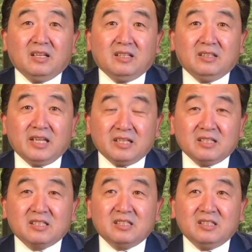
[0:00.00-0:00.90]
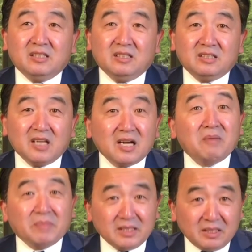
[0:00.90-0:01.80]
那个是香
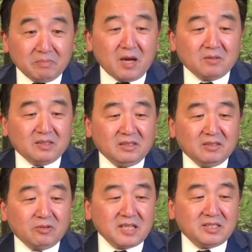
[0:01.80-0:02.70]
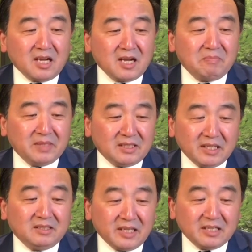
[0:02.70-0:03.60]
港媒体报的，所以香港媒
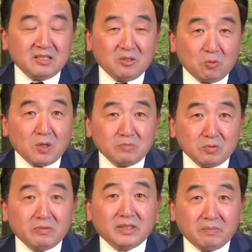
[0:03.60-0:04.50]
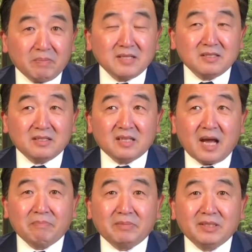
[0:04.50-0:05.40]
体那个有关军委的班子，
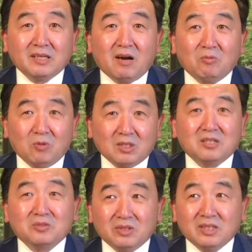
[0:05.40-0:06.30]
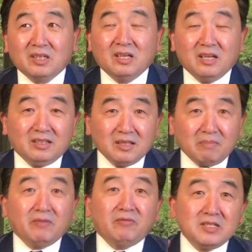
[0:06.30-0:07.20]
他比较，我个人觉得那
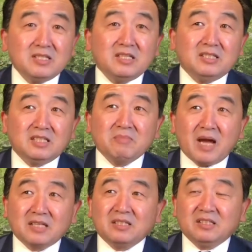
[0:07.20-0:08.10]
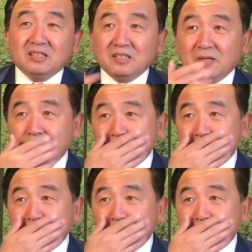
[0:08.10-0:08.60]
么分析，起码是一个